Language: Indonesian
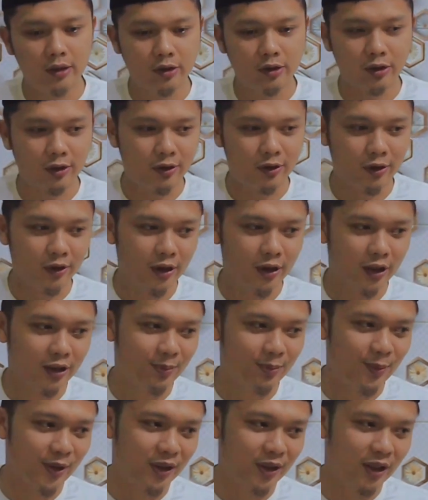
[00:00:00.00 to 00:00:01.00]
Contohnya
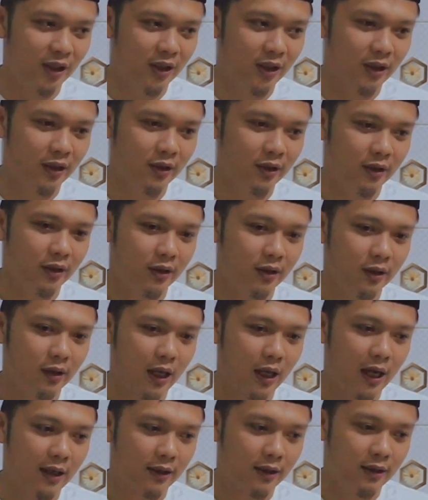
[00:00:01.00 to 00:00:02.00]
seperti
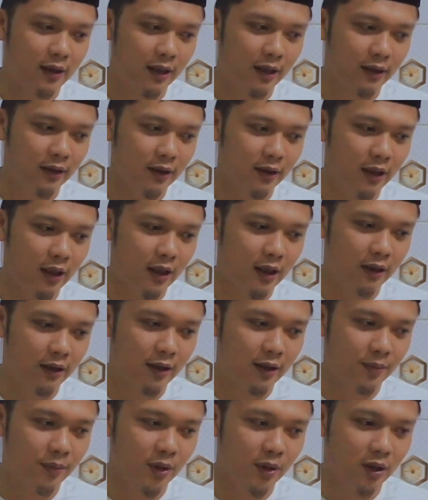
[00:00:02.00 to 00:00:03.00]
adatnya
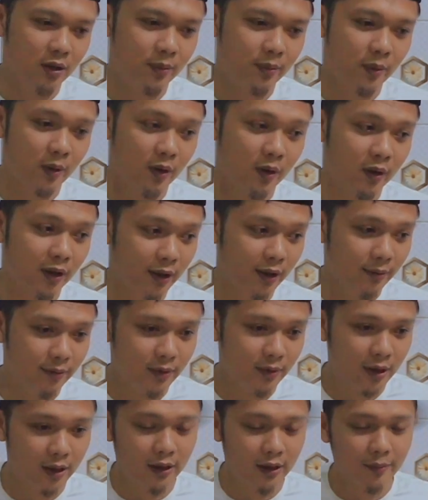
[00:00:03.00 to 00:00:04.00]
Nabi
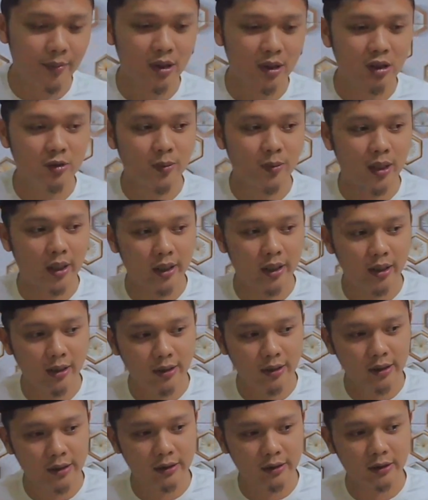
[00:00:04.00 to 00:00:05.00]
Ibrahim dan Nabi Ismail
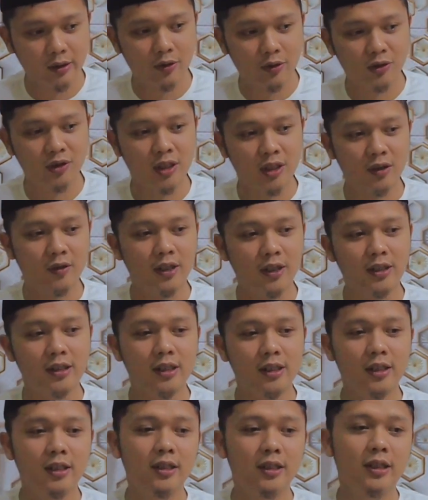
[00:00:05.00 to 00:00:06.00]
yang diteruskan oleh
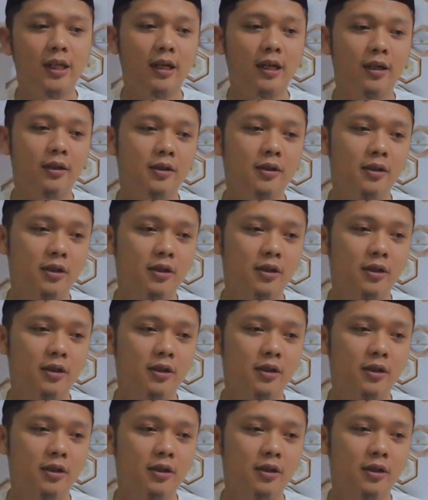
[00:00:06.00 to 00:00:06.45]
jahiliyah